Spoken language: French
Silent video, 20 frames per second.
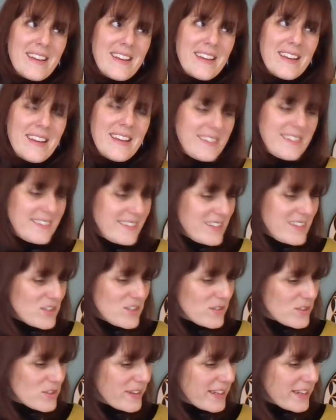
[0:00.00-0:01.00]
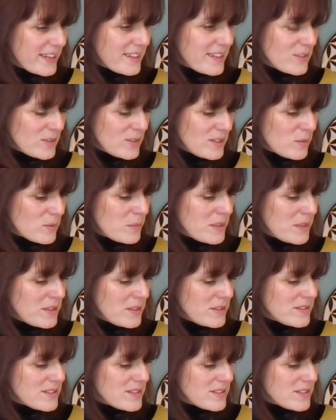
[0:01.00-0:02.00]
et ici, je, vais regarder au niveau mes
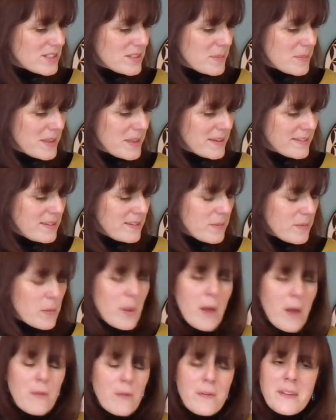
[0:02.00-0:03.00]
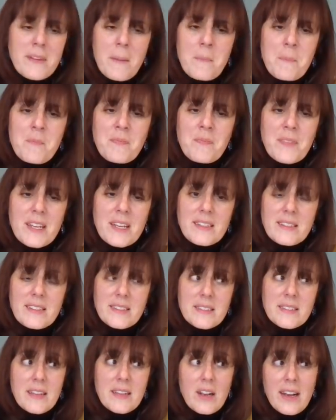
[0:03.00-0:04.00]
notes si j'ai bien dit. Oui, en fait,
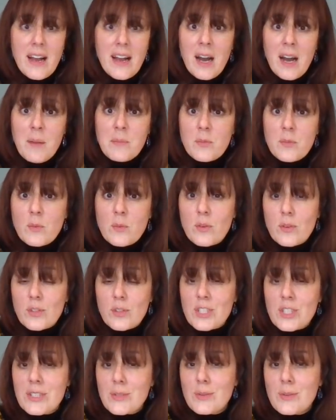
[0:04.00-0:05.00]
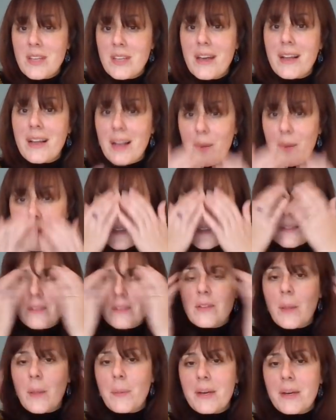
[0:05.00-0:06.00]
là, quand je discutais avec la
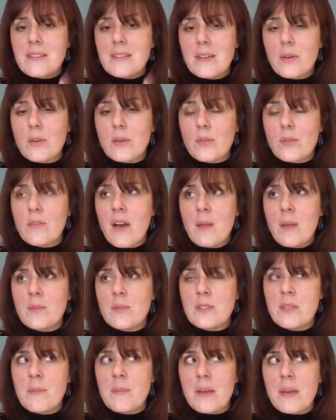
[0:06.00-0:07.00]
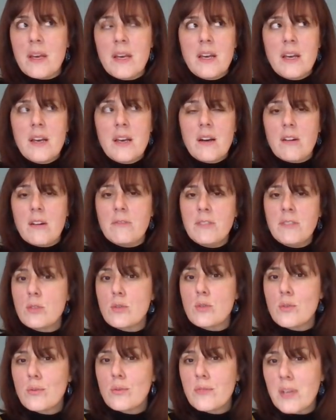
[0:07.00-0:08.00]
personne, après ces retrouvailles, elle me dit, mais en fait, je
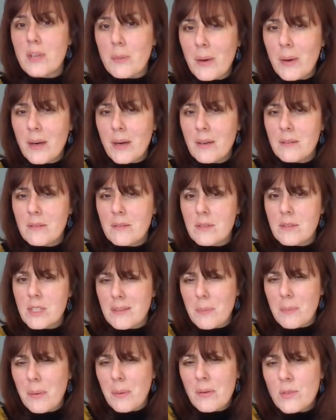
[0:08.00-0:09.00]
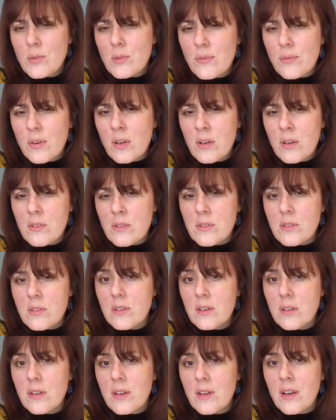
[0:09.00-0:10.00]
souffrais pas, j'étais pas en souffrance,
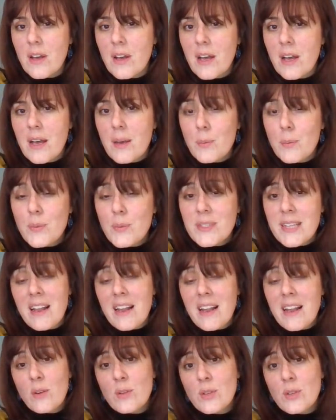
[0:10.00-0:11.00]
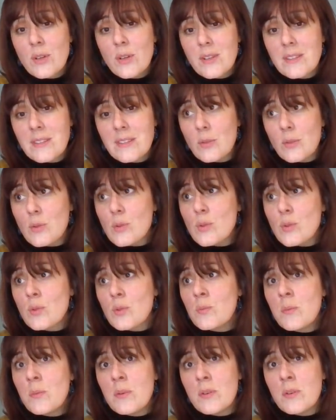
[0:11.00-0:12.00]
puisqu'elle est ressortie de ce
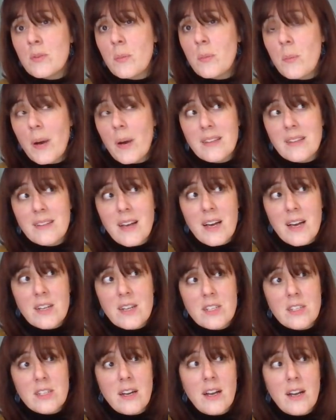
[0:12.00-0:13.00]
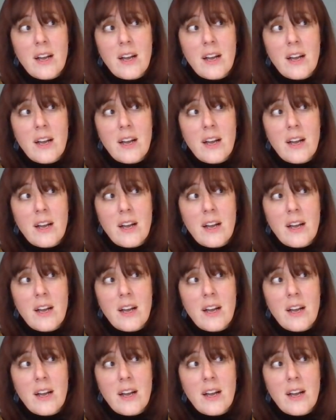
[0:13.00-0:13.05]
moment de partage